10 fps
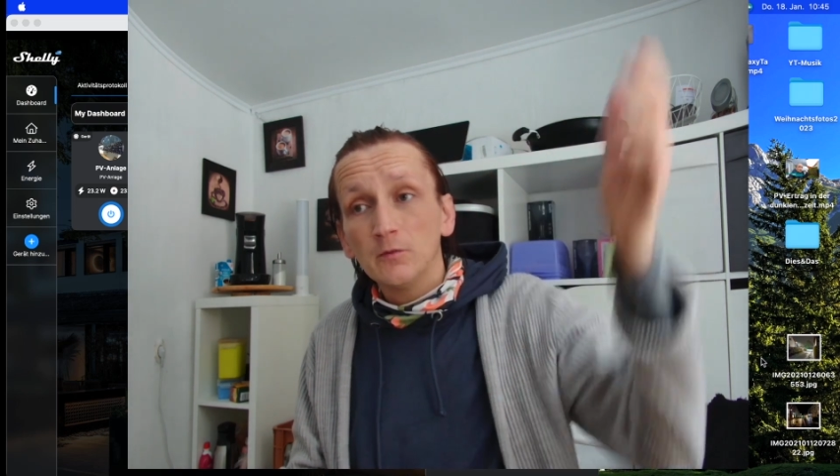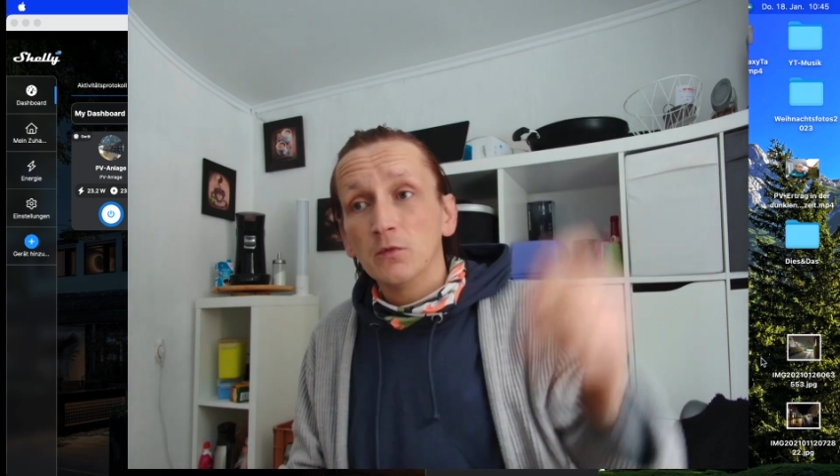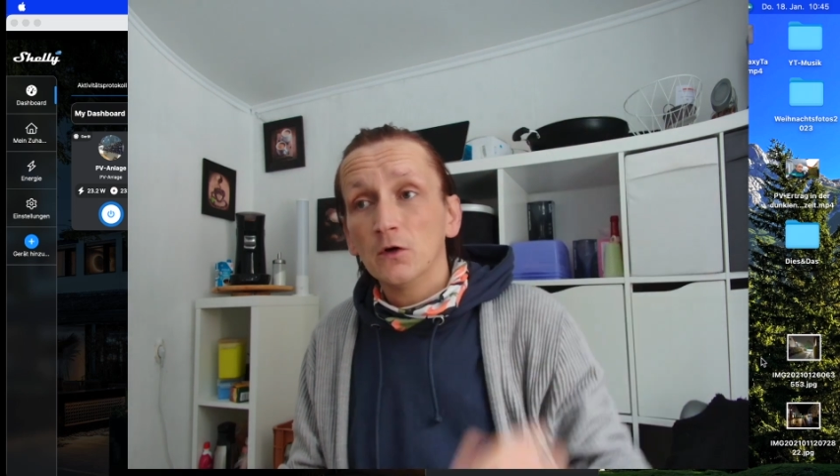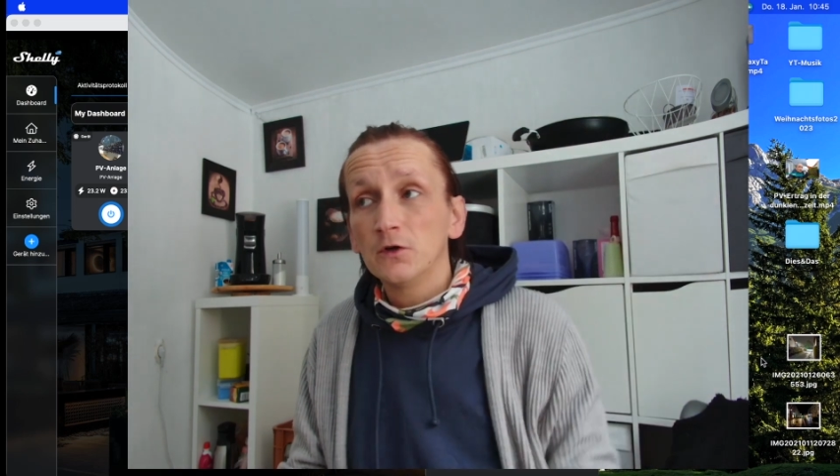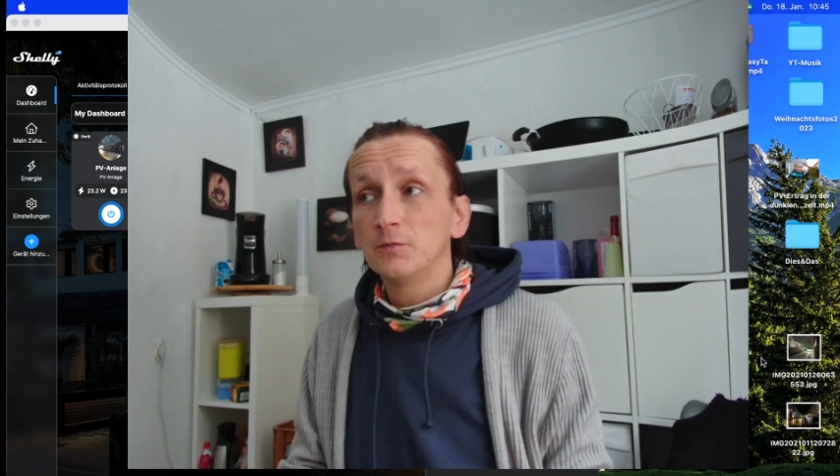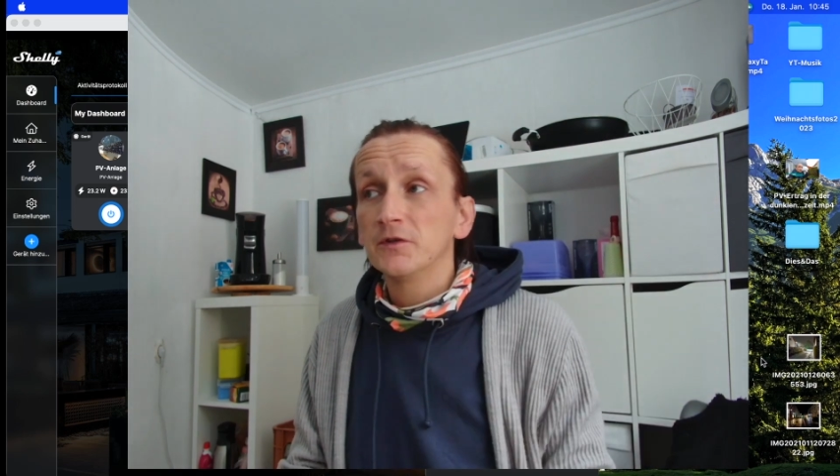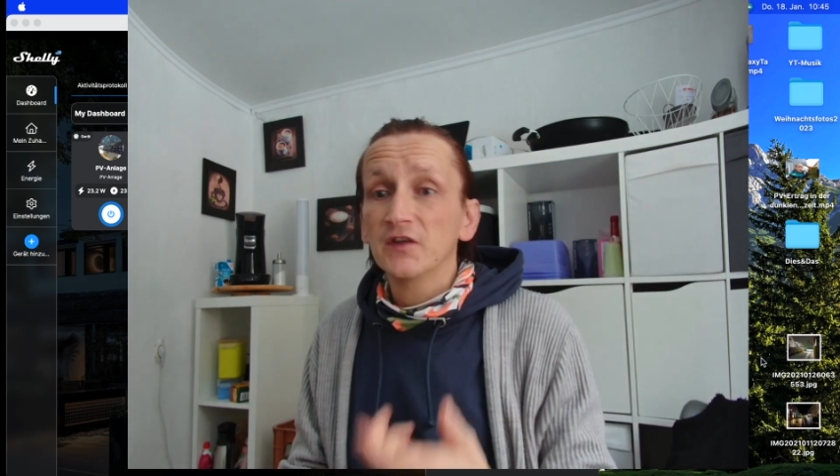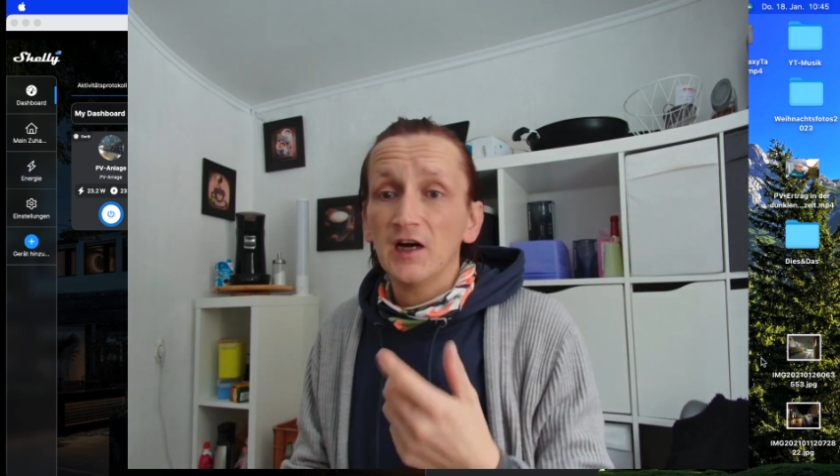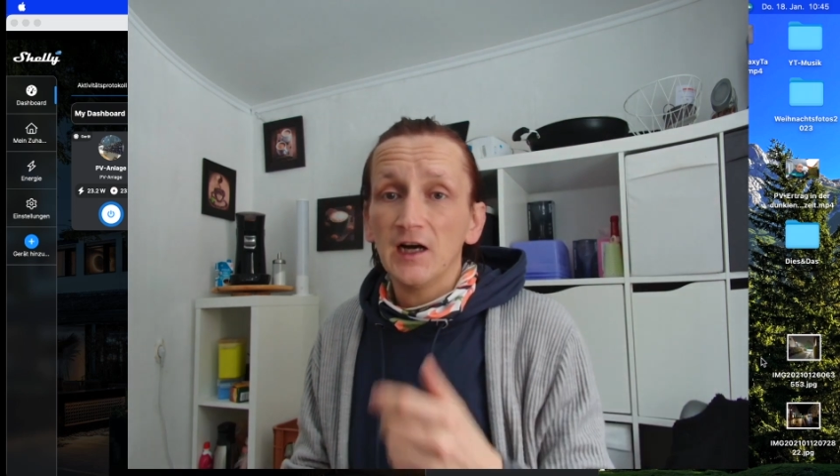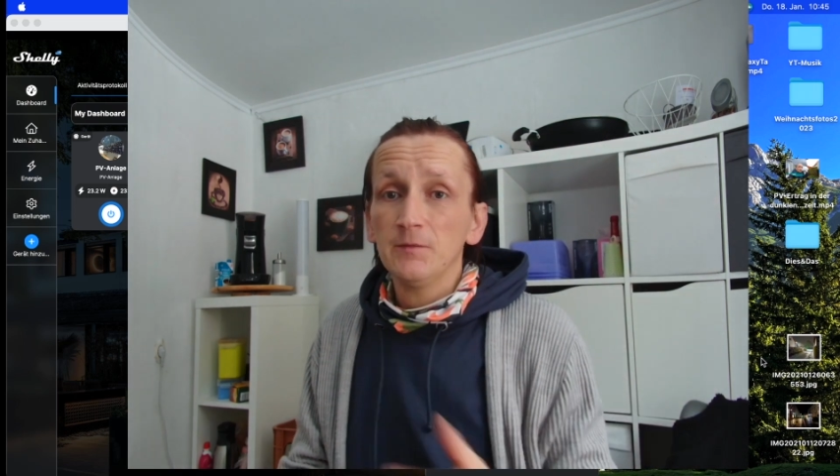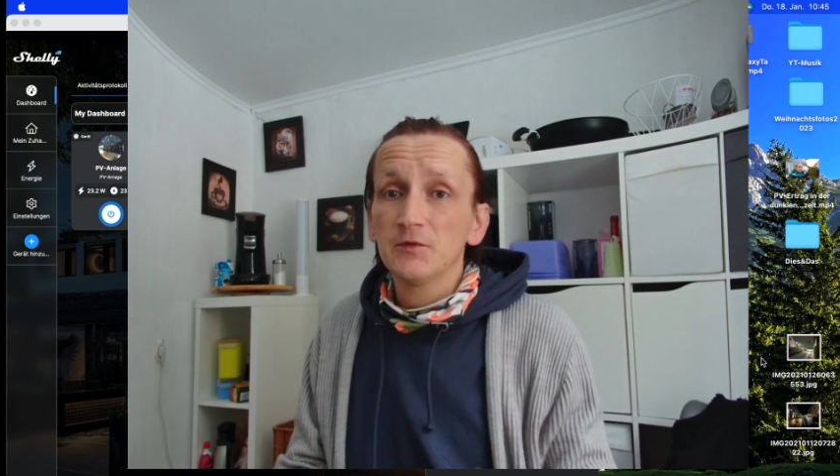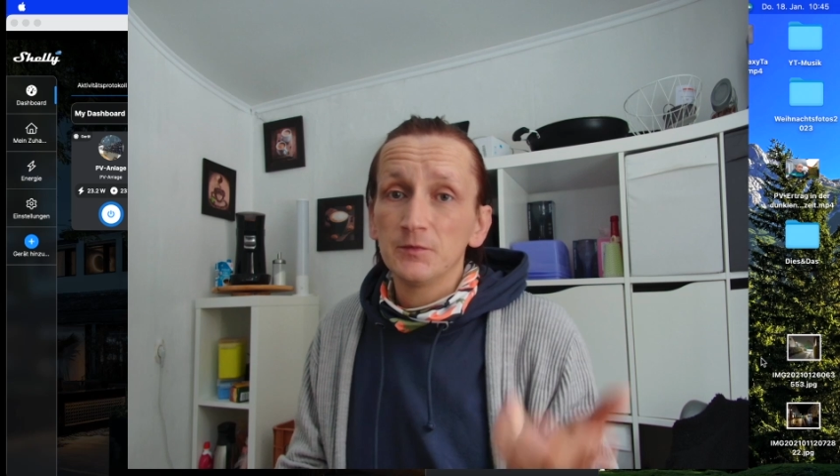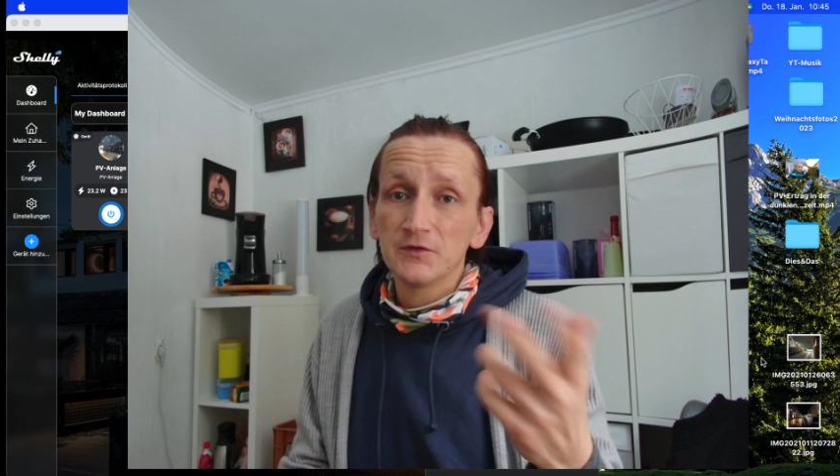brauche ich bis abends, bis